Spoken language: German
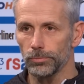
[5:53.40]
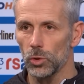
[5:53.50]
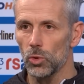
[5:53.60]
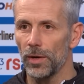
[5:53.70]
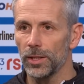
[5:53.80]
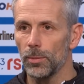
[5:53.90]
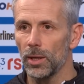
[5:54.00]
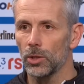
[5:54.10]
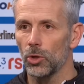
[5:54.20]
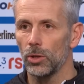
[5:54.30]
so
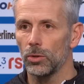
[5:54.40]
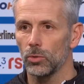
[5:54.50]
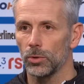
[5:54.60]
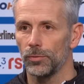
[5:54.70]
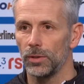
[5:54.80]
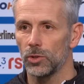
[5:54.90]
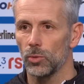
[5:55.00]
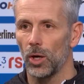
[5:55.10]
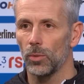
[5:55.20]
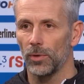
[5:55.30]
weitermachen können und wie es
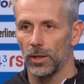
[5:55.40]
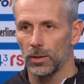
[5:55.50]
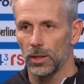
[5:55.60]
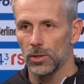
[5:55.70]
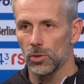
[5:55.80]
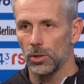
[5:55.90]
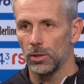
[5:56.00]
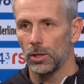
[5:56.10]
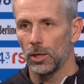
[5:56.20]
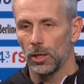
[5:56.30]
überhaupt weitergehen soll.
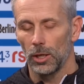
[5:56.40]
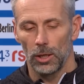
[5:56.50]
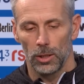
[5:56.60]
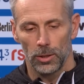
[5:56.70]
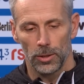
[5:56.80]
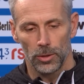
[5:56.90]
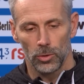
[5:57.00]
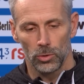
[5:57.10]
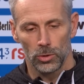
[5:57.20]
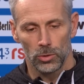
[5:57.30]
Äh,
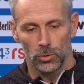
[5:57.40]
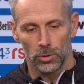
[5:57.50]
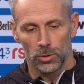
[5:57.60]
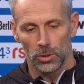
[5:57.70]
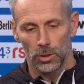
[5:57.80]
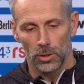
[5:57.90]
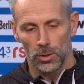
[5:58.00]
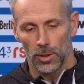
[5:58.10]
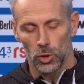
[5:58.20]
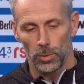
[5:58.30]
und, und äh,
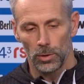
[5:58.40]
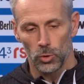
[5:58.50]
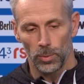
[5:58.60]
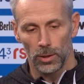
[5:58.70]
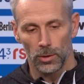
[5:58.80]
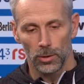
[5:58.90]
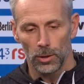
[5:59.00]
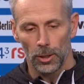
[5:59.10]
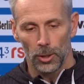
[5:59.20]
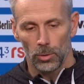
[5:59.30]
zwei Spiele später
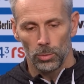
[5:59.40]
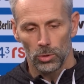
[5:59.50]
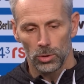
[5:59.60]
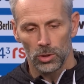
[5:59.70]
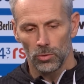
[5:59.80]
möchte ich